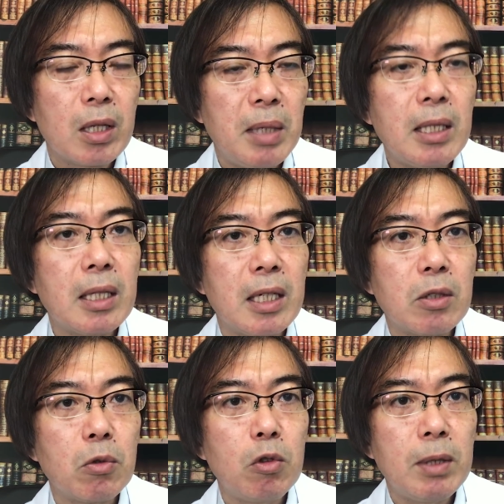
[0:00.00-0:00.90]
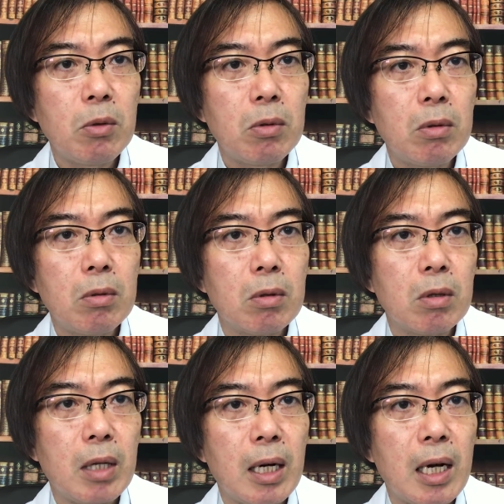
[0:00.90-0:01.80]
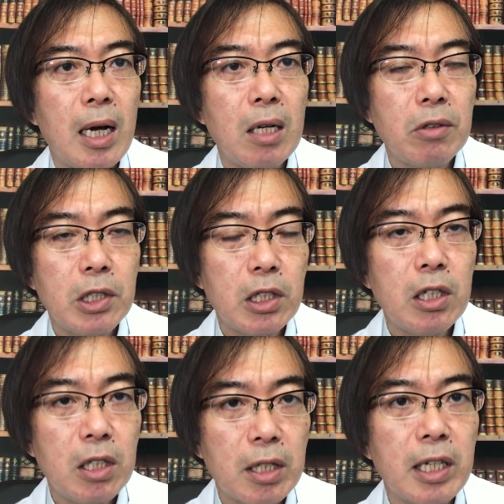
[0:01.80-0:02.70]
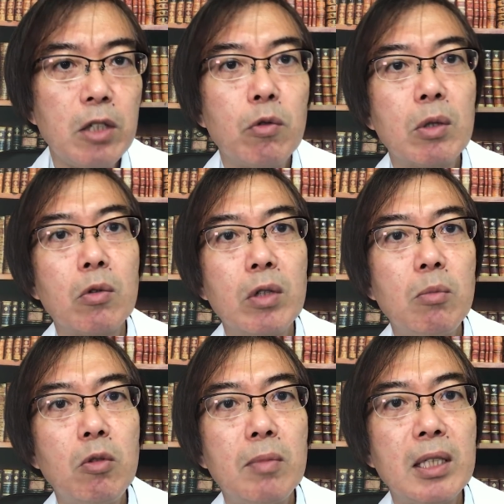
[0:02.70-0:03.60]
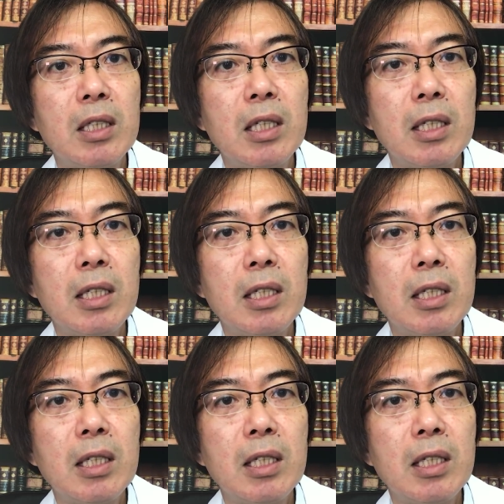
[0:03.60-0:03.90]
まだね、その馬のことを把握しきってないのは、これはもう間違い